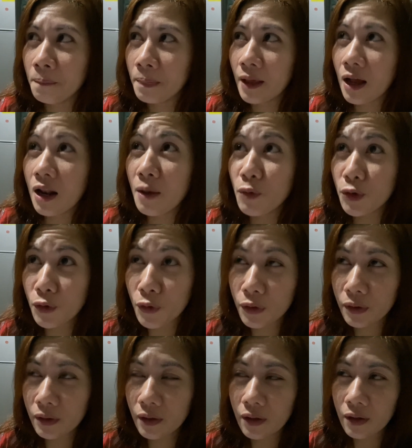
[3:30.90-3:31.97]
alam mo yon
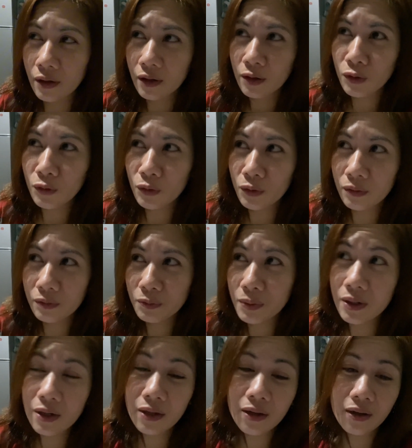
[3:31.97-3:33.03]
yung
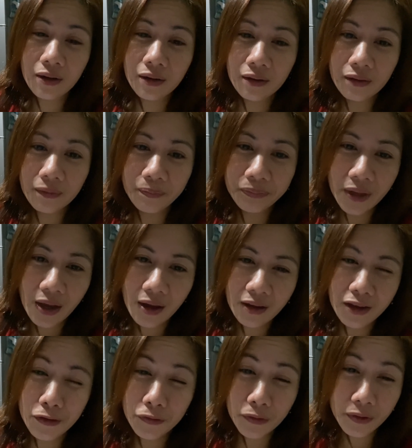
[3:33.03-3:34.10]
bigyan ng
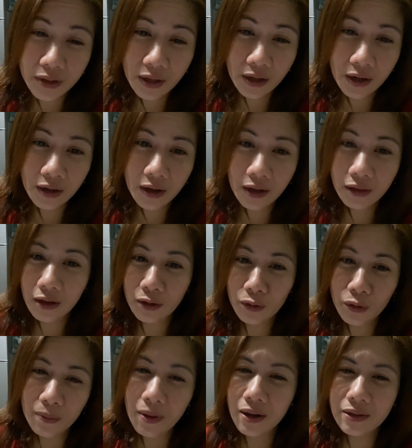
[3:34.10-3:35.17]
gift yung sarili natin. Yung
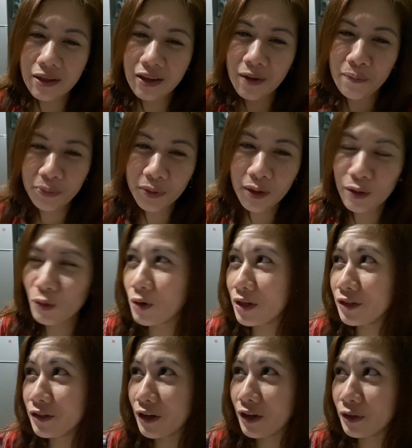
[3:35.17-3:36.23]
iba kasi, tulad
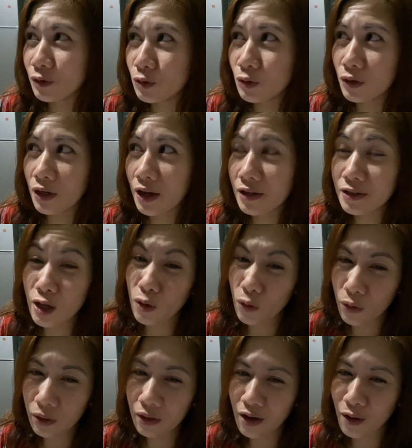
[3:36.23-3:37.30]
niyan, gusto nila salon.
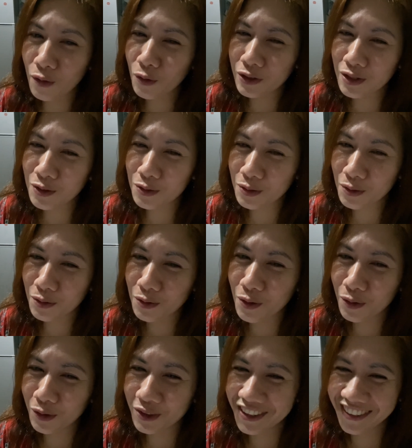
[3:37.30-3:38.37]
Ako kasi gusto ko
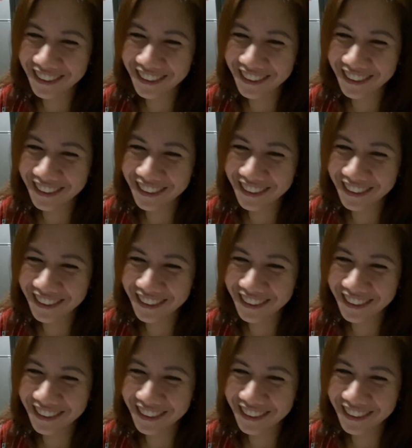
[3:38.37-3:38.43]
gold.